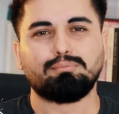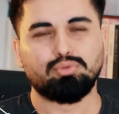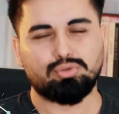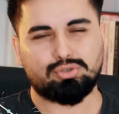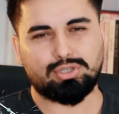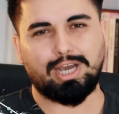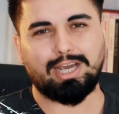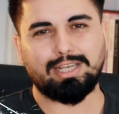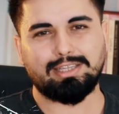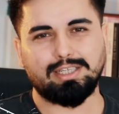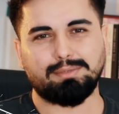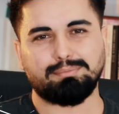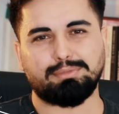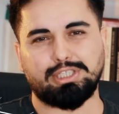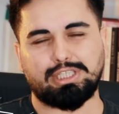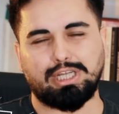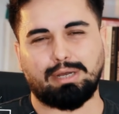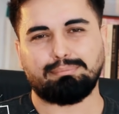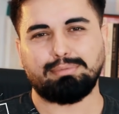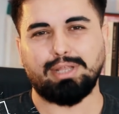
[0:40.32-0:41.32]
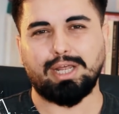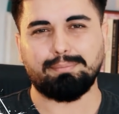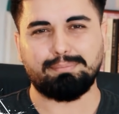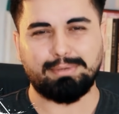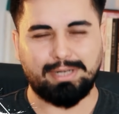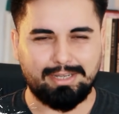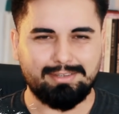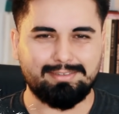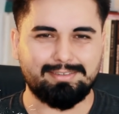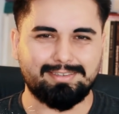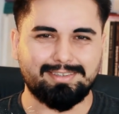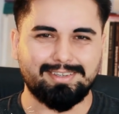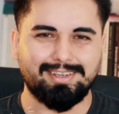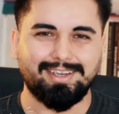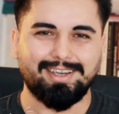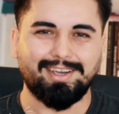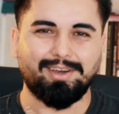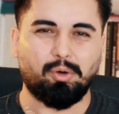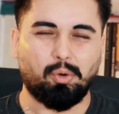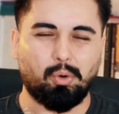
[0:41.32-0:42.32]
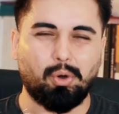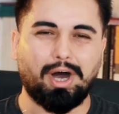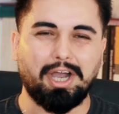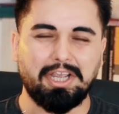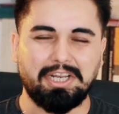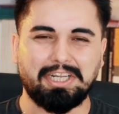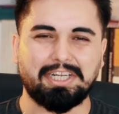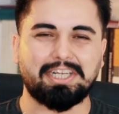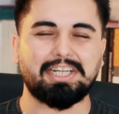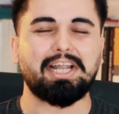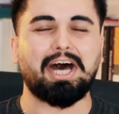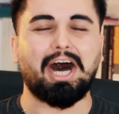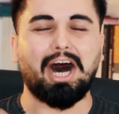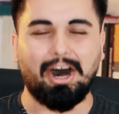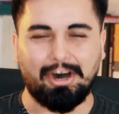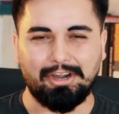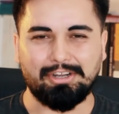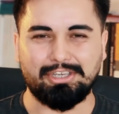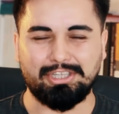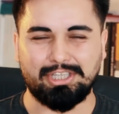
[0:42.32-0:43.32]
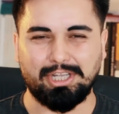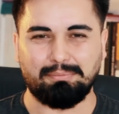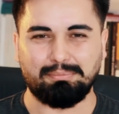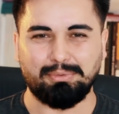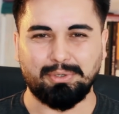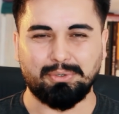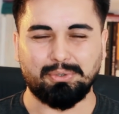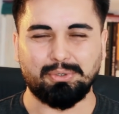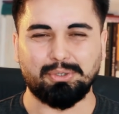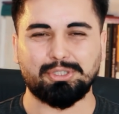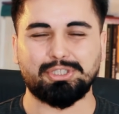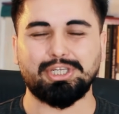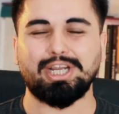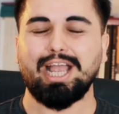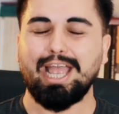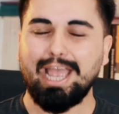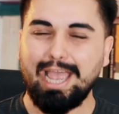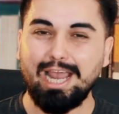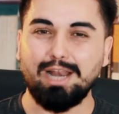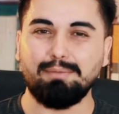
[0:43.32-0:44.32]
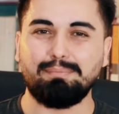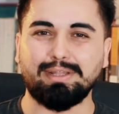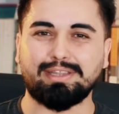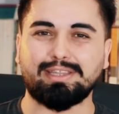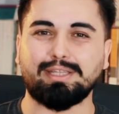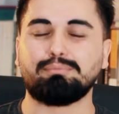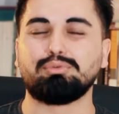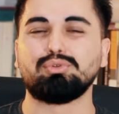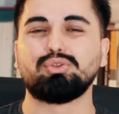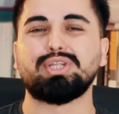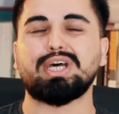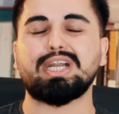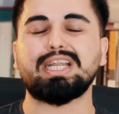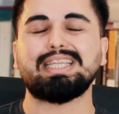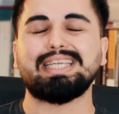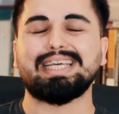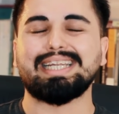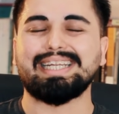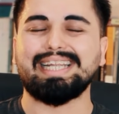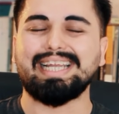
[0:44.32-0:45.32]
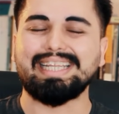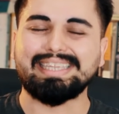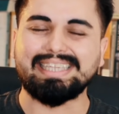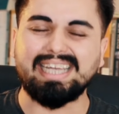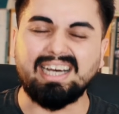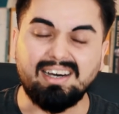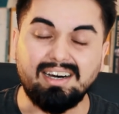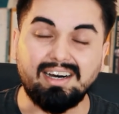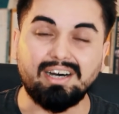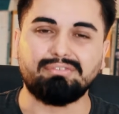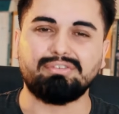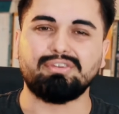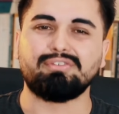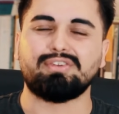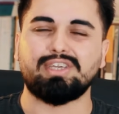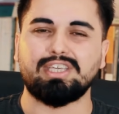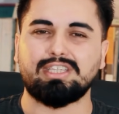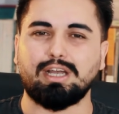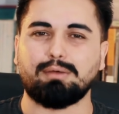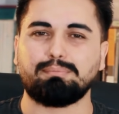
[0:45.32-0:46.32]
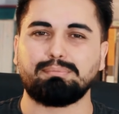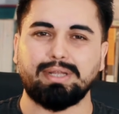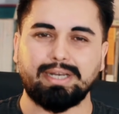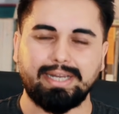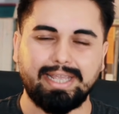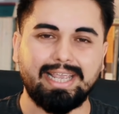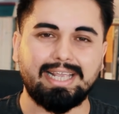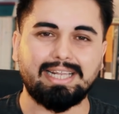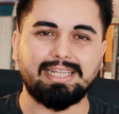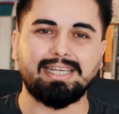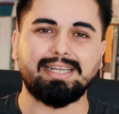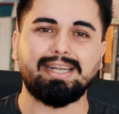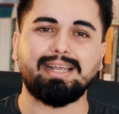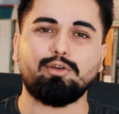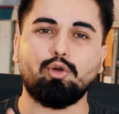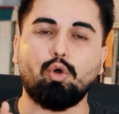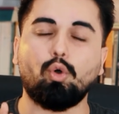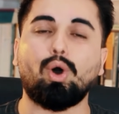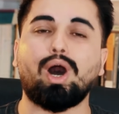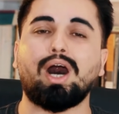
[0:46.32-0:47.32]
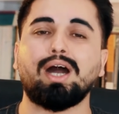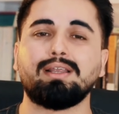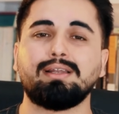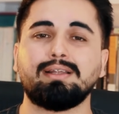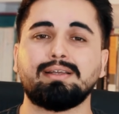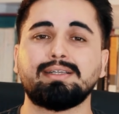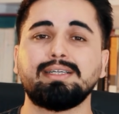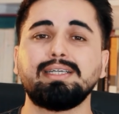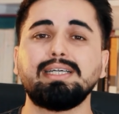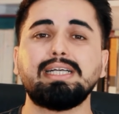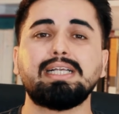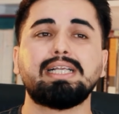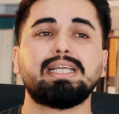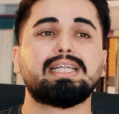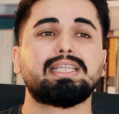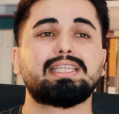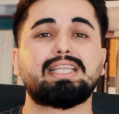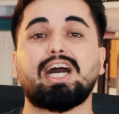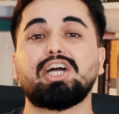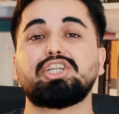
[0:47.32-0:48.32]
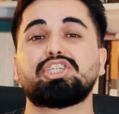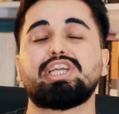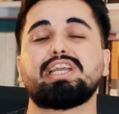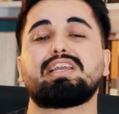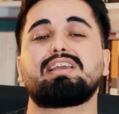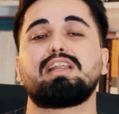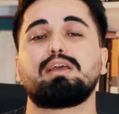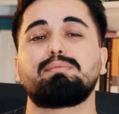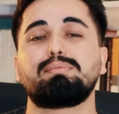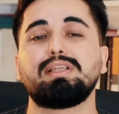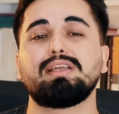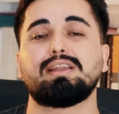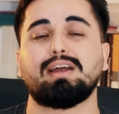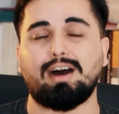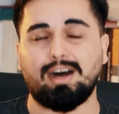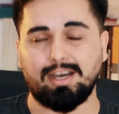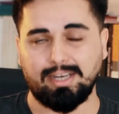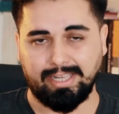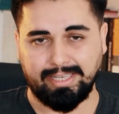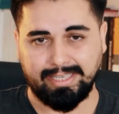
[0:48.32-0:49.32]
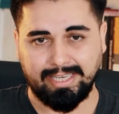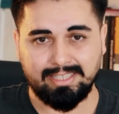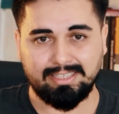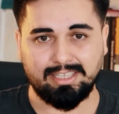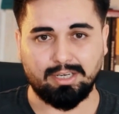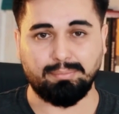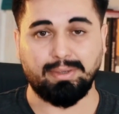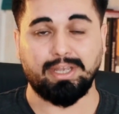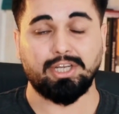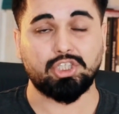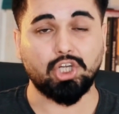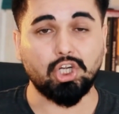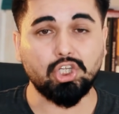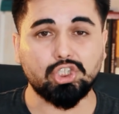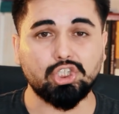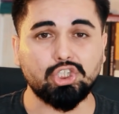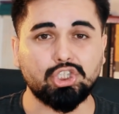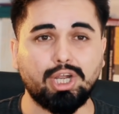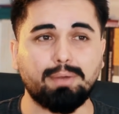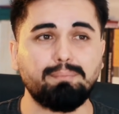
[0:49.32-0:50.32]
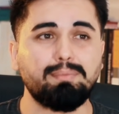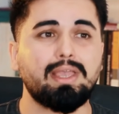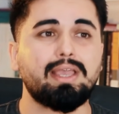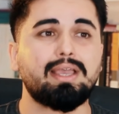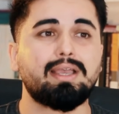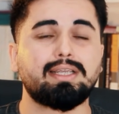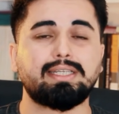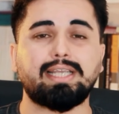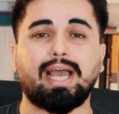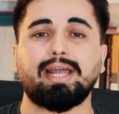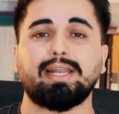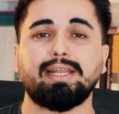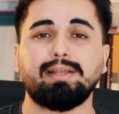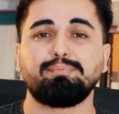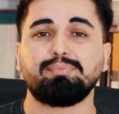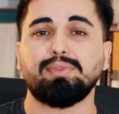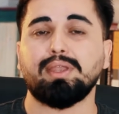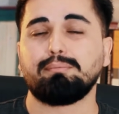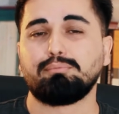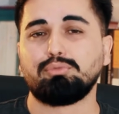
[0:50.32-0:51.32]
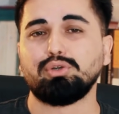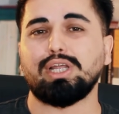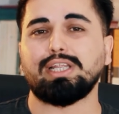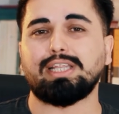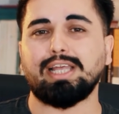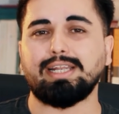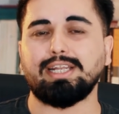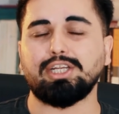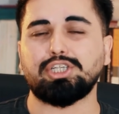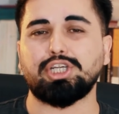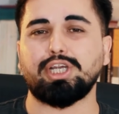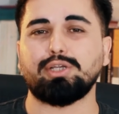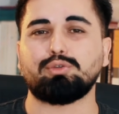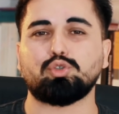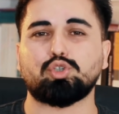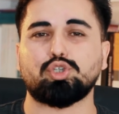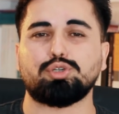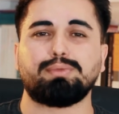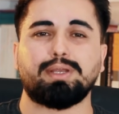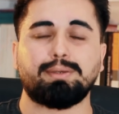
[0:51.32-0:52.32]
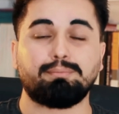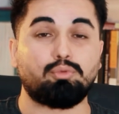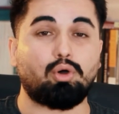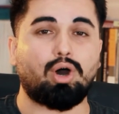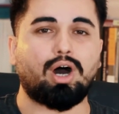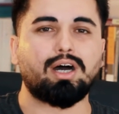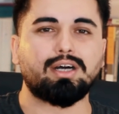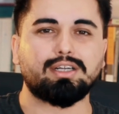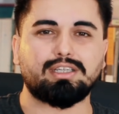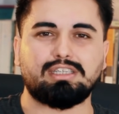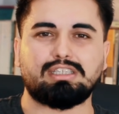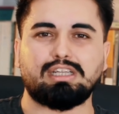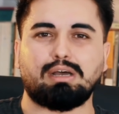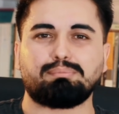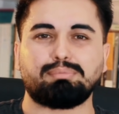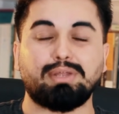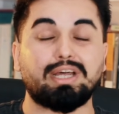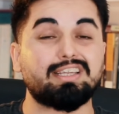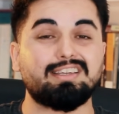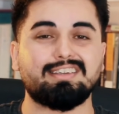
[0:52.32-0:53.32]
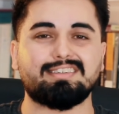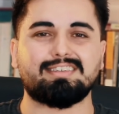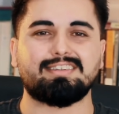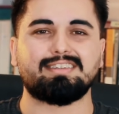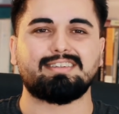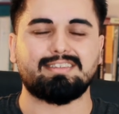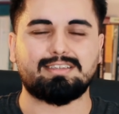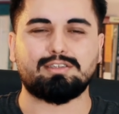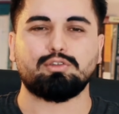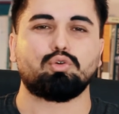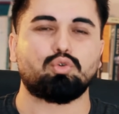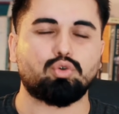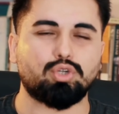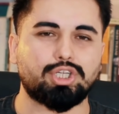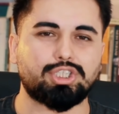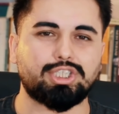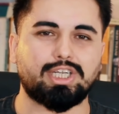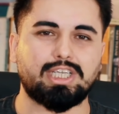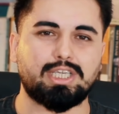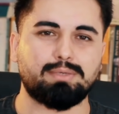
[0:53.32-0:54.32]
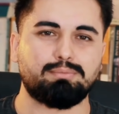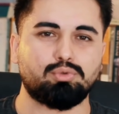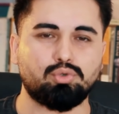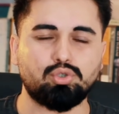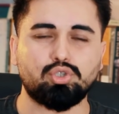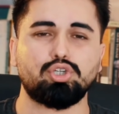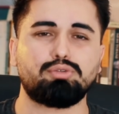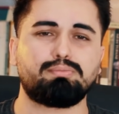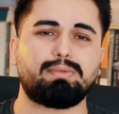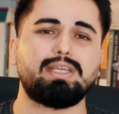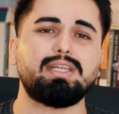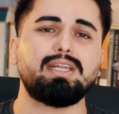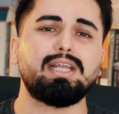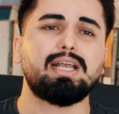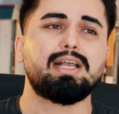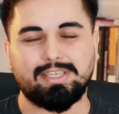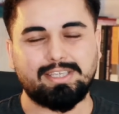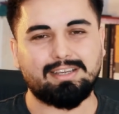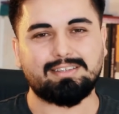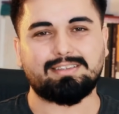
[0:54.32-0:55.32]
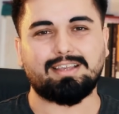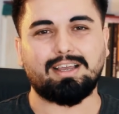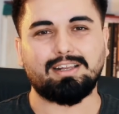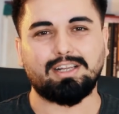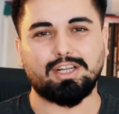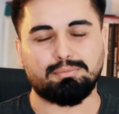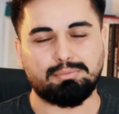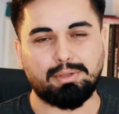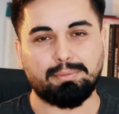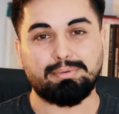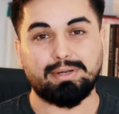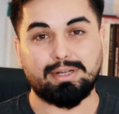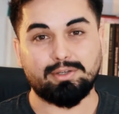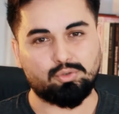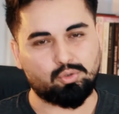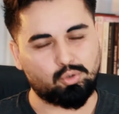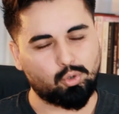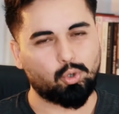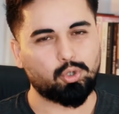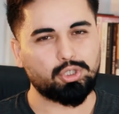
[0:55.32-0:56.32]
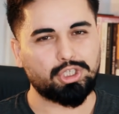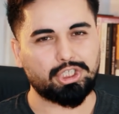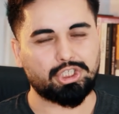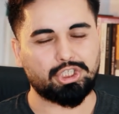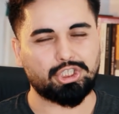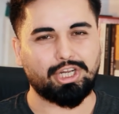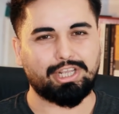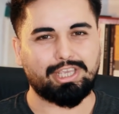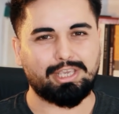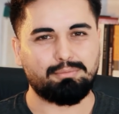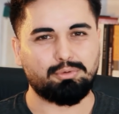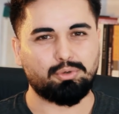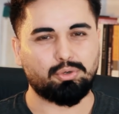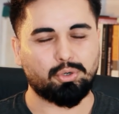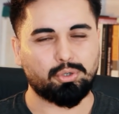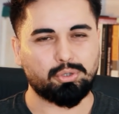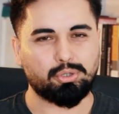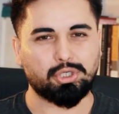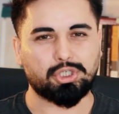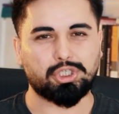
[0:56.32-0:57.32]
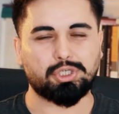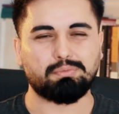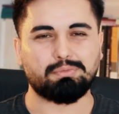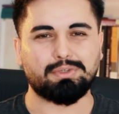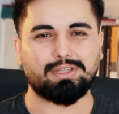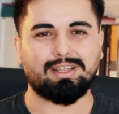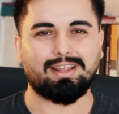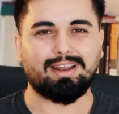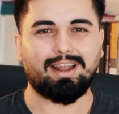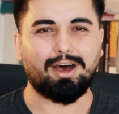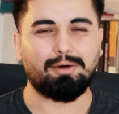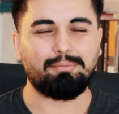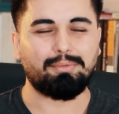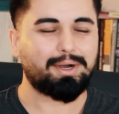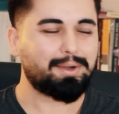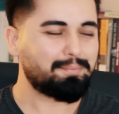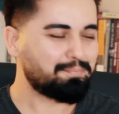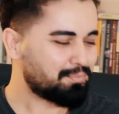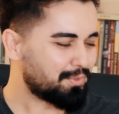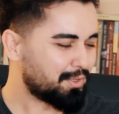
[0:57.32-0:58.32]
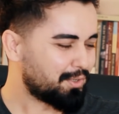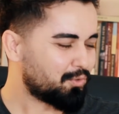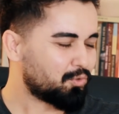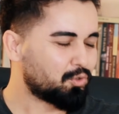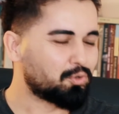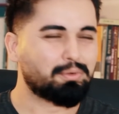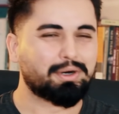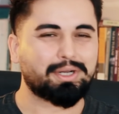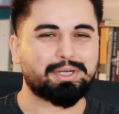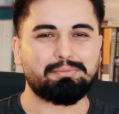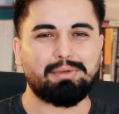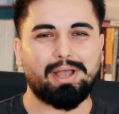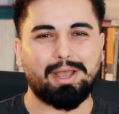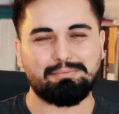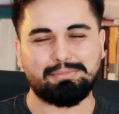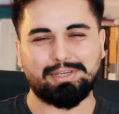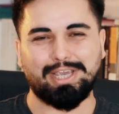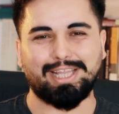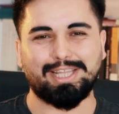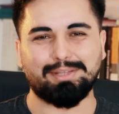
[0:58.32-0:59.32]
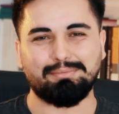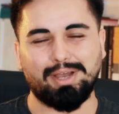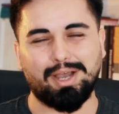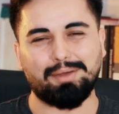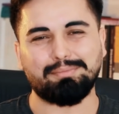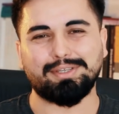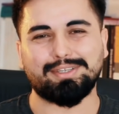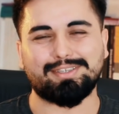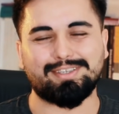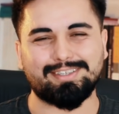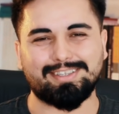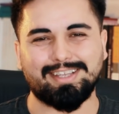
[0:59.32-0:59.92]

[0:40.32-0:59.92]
bu saydığım kitaplar biraz o ayların ağır kitapları olacak. Elbette bunların yanına daha hafif kitaplar ekleyerek o ayları daha çekilebilir hale getirmeye çalışacağım. Yani bu nedenle şey düşünmeyin. Bu ağır kitaplar yazın nasıl okunacak gibi düşünmeyin. Yaz aylarında biraz yoğun geçecek gibi görünüyor şimdiden ama Umarım hem kendime hem de